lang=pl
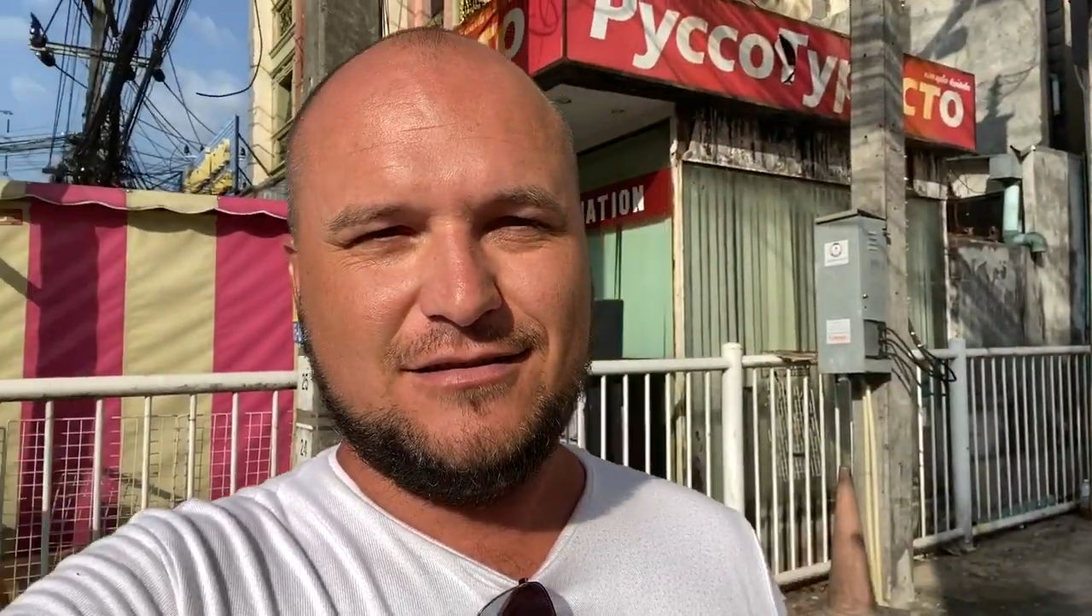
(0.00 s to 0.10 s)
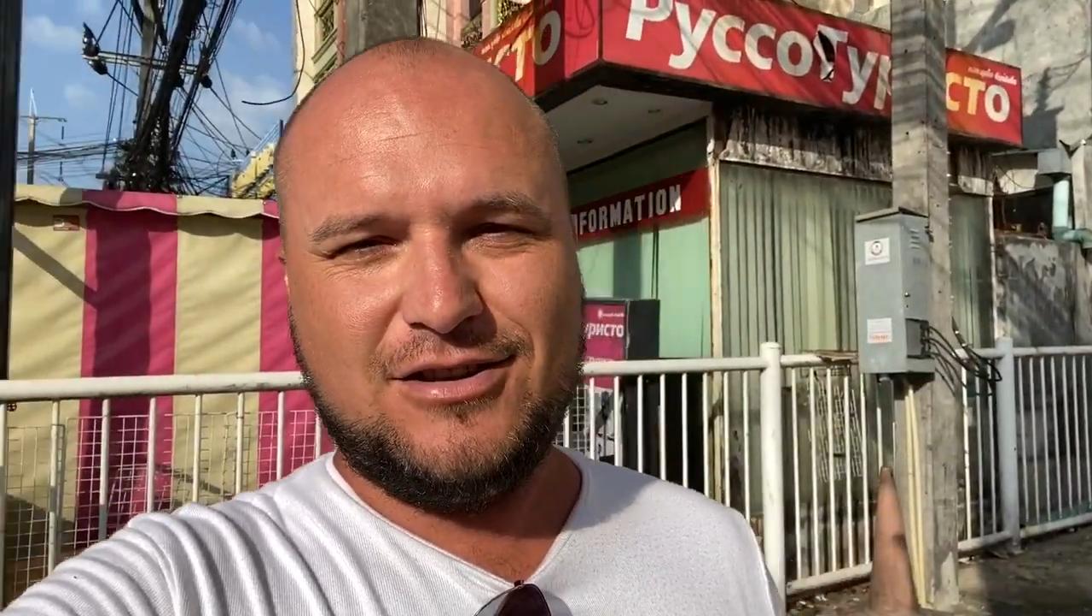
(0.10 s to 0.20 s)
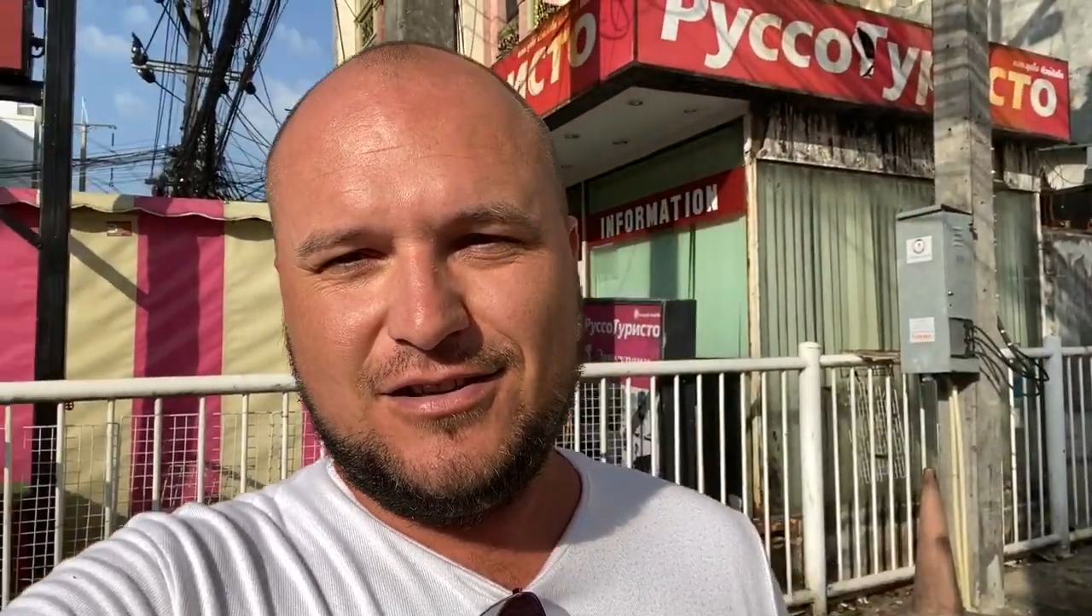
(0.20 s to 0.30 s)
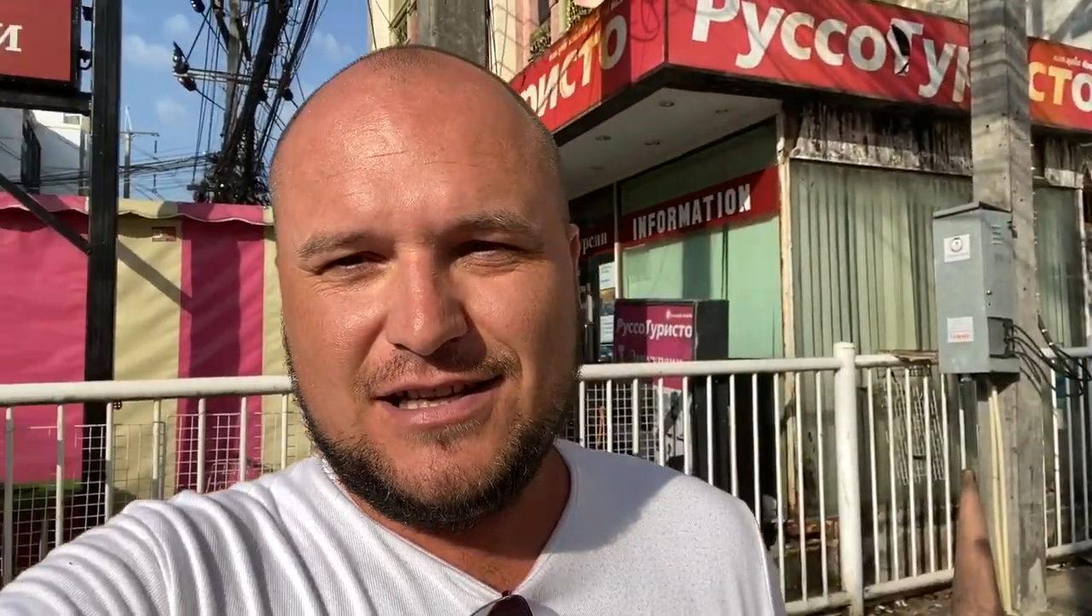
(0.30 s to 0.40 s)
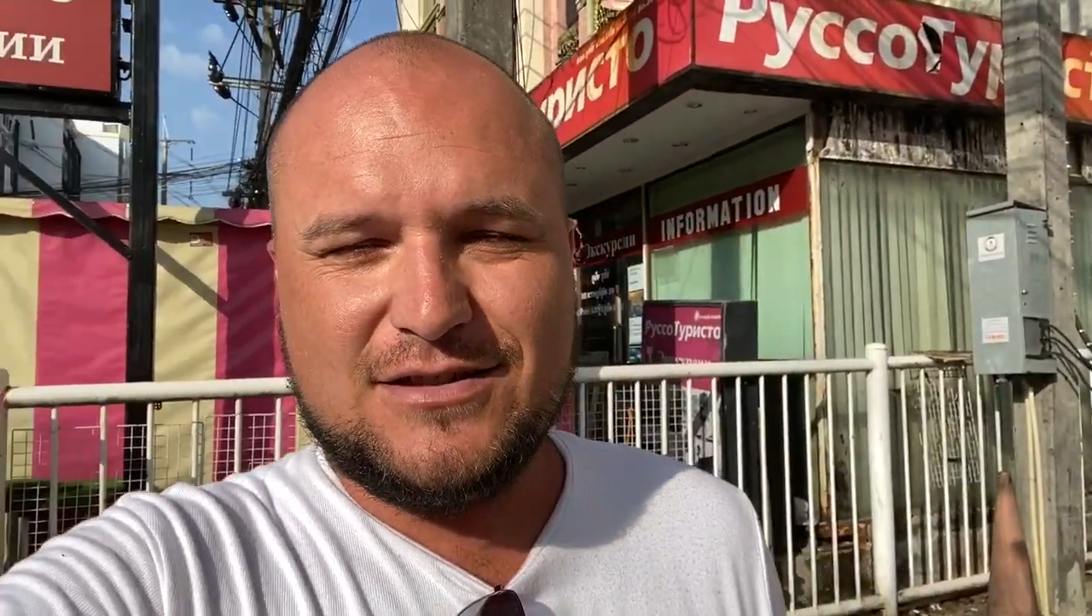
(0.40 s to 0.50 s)

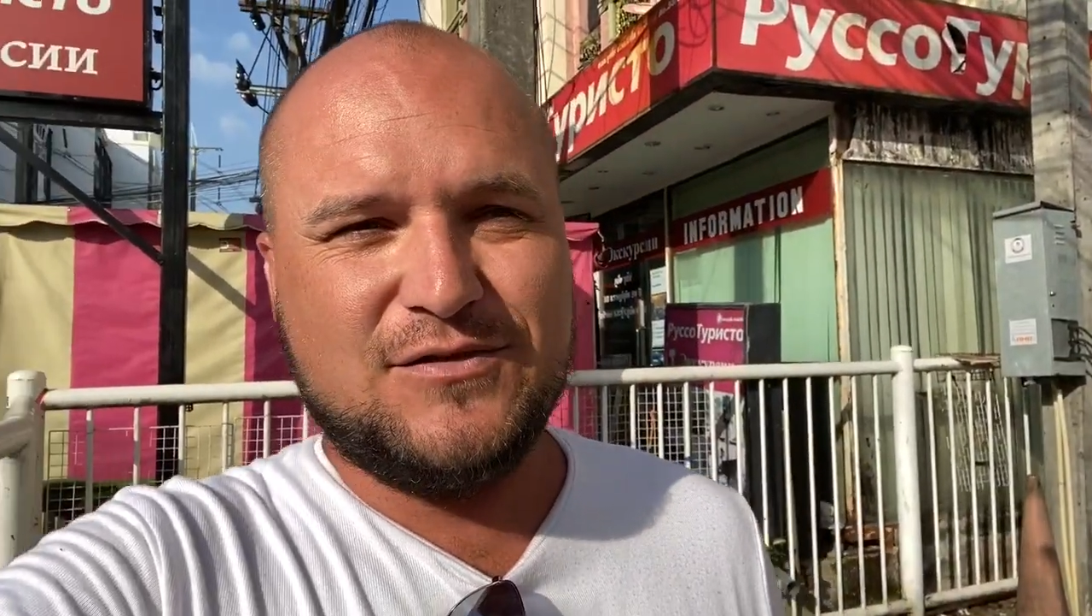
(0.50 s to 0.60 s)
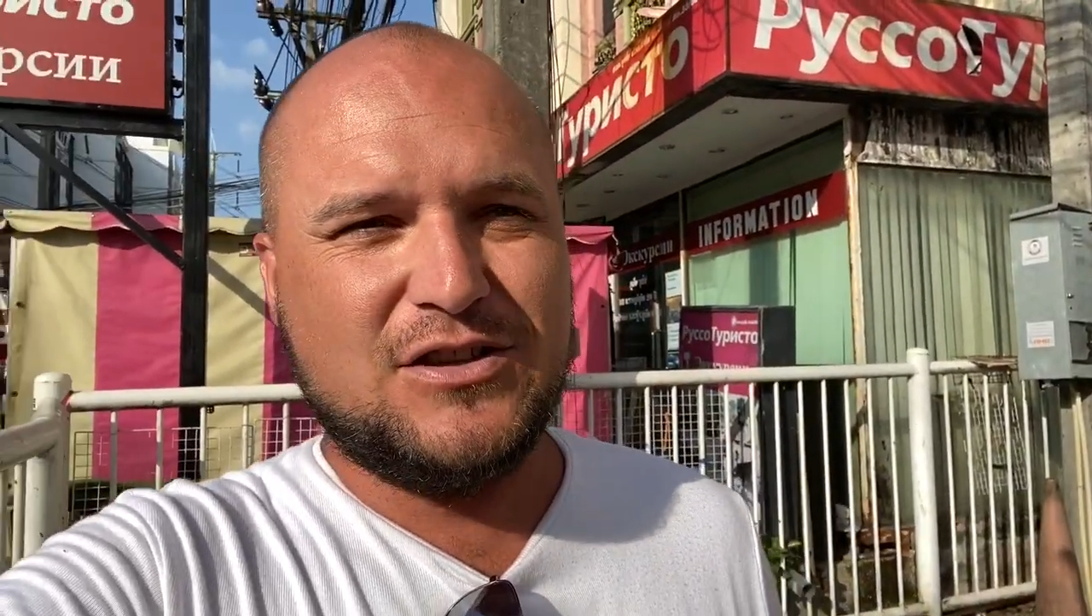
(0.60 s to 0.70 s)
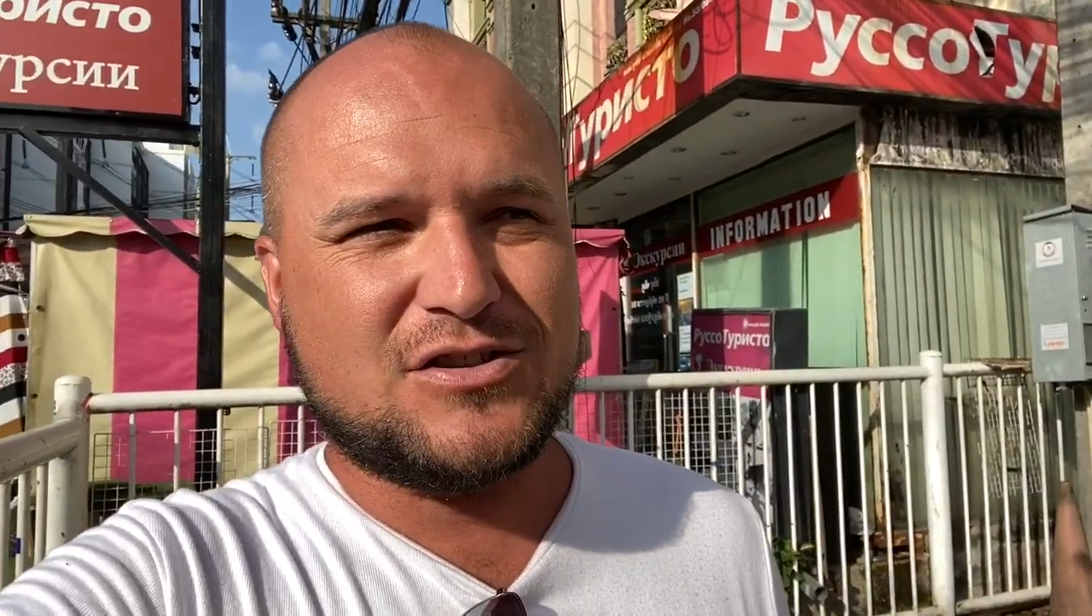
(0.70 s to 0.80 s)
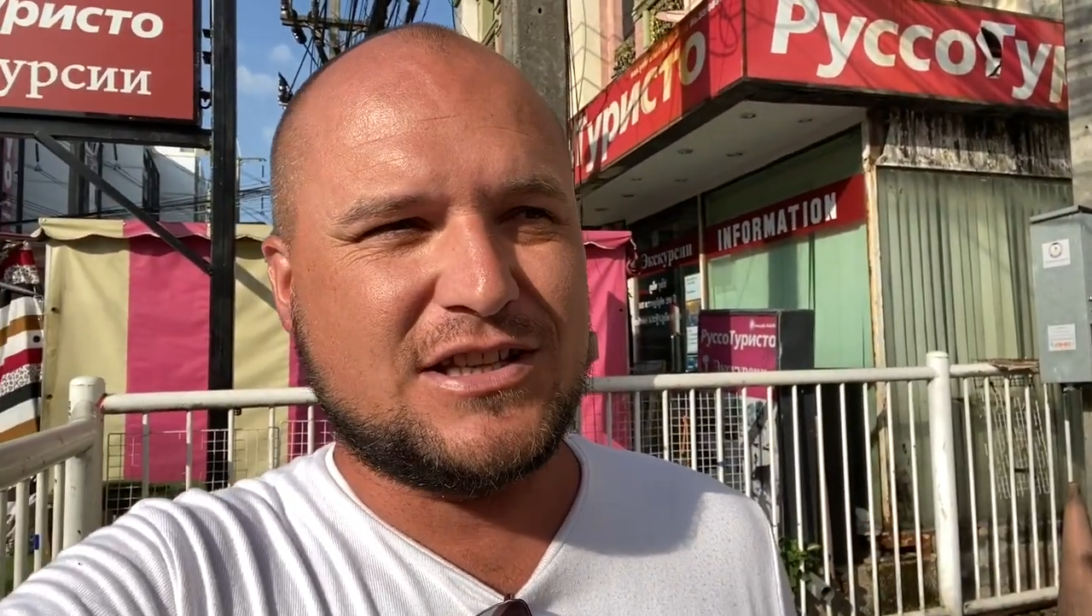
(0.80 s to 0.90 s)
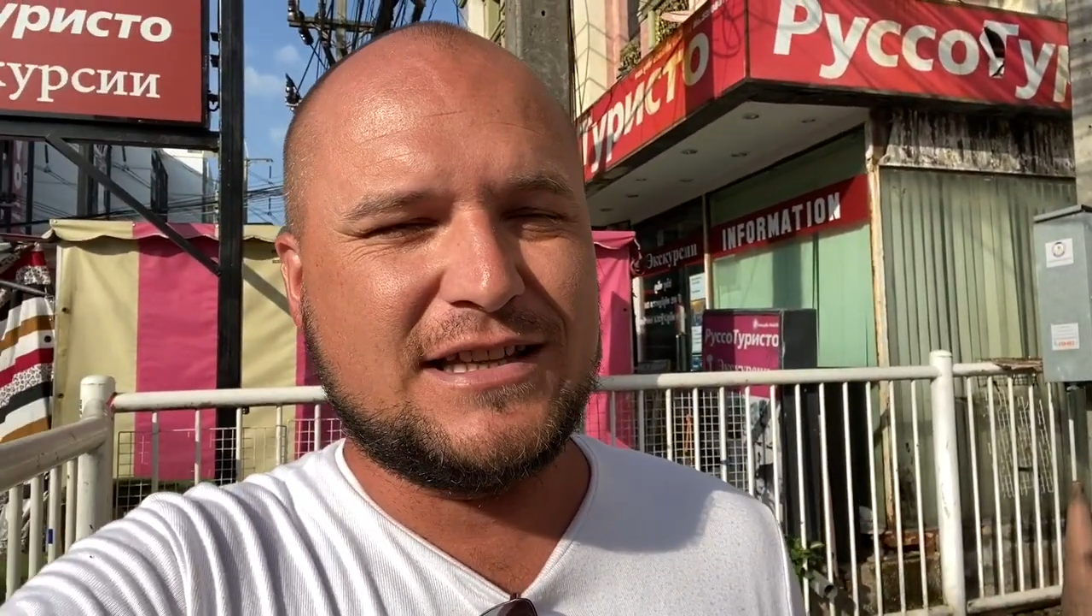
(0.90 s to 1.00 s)
no i jest to
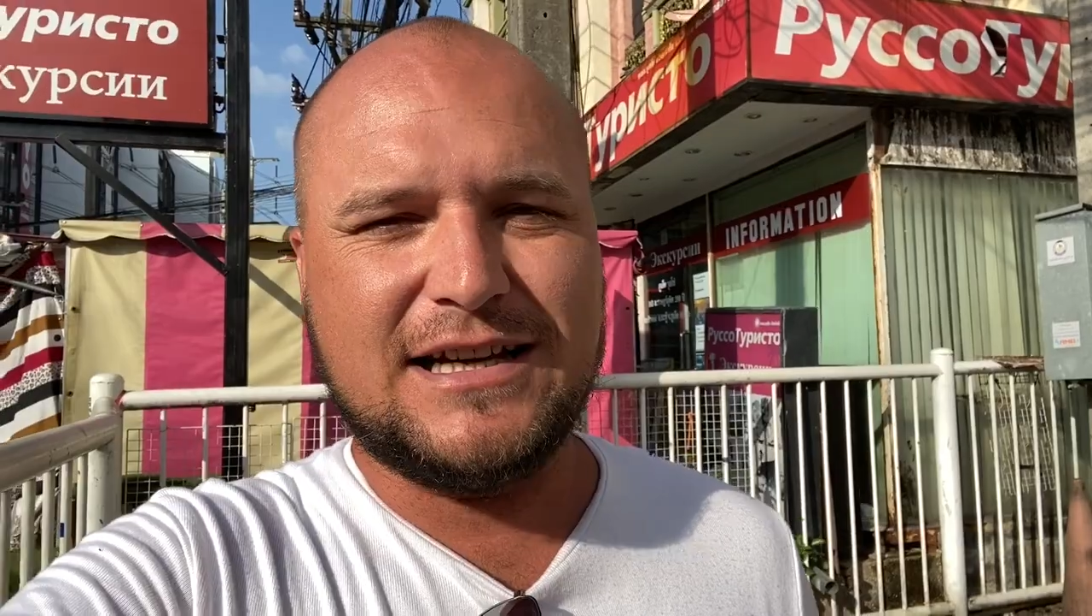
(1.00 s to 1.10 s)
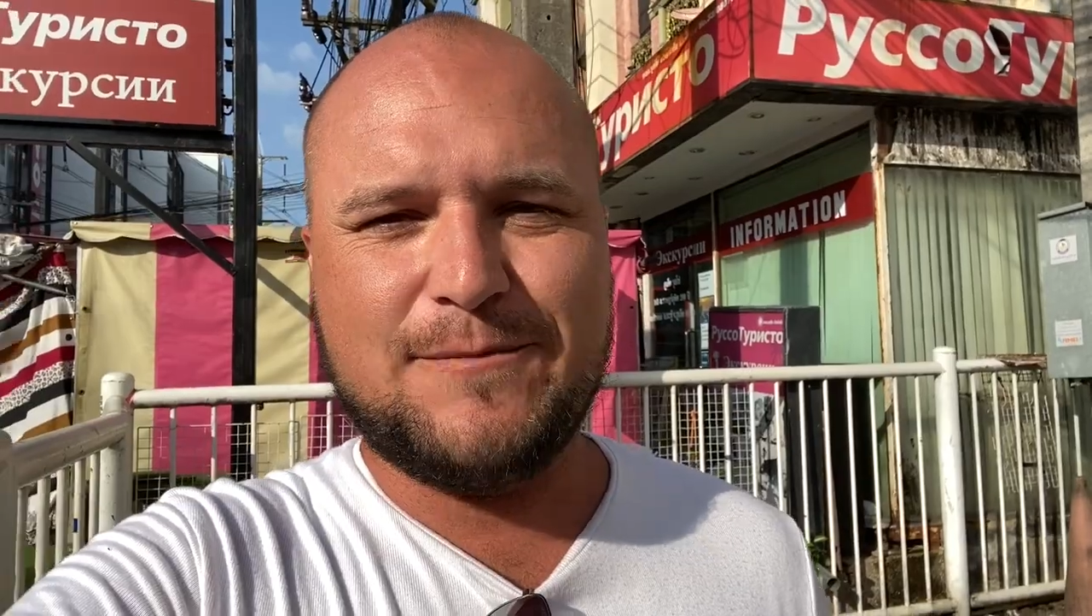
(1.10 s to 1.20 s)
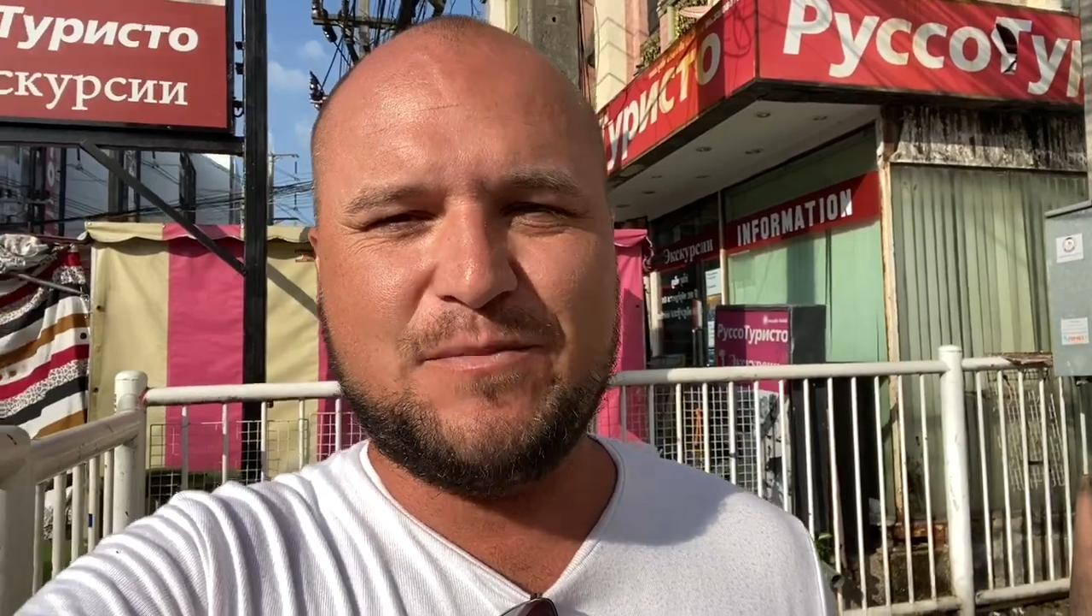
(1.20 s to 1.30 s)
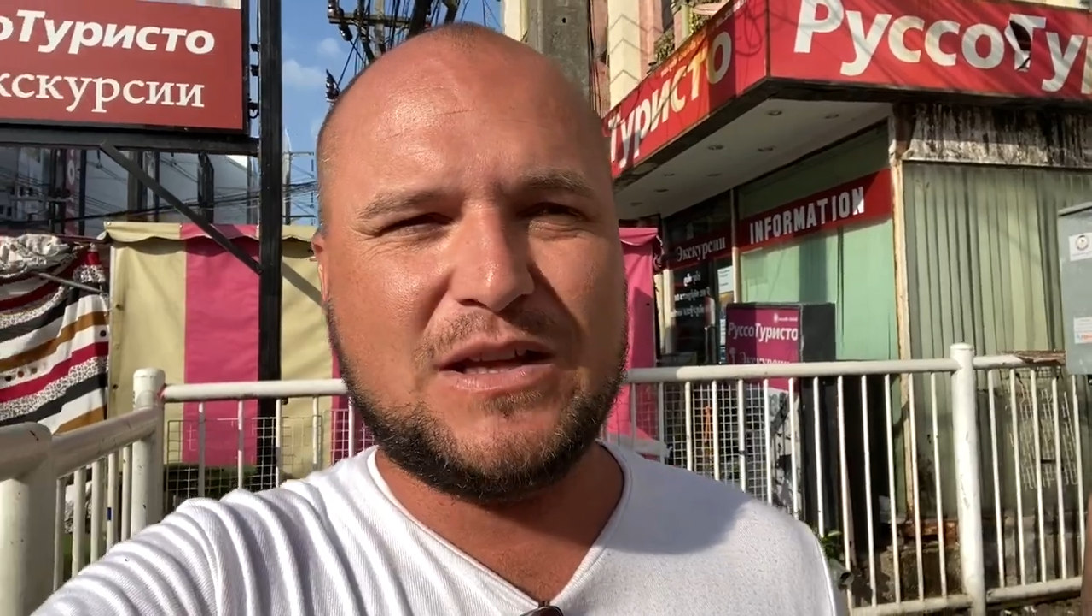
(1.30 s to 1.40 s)
widoczne, tak?